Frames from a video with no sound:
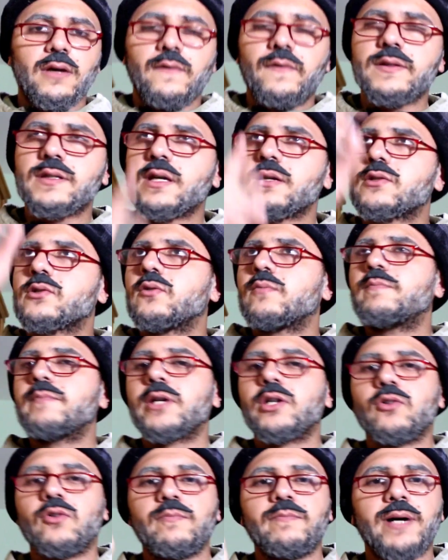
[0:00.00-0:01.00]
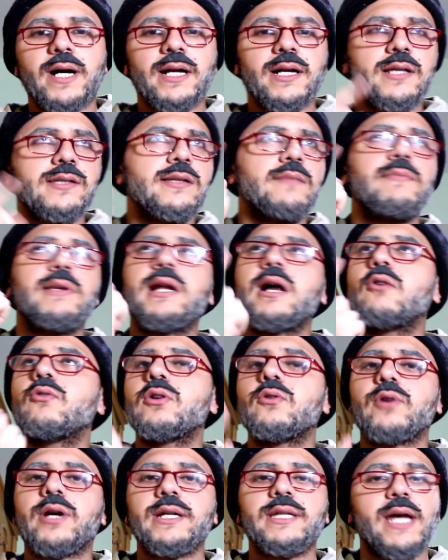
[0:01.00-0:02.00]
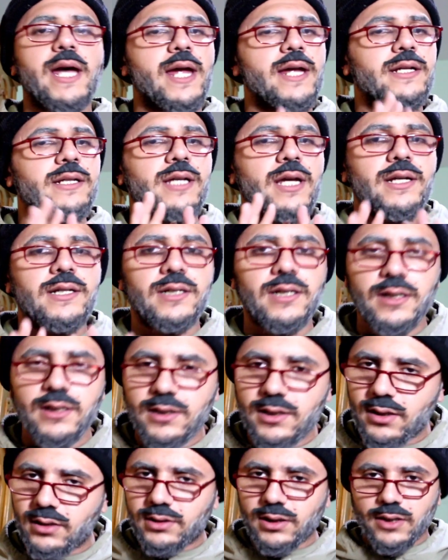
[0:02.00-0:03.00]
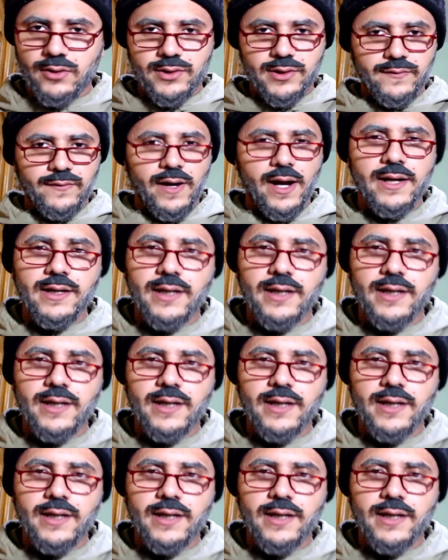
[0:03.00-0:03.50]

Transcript: في سرسوب منهم بقى نازل ملول وكده هيجنني يا يوسف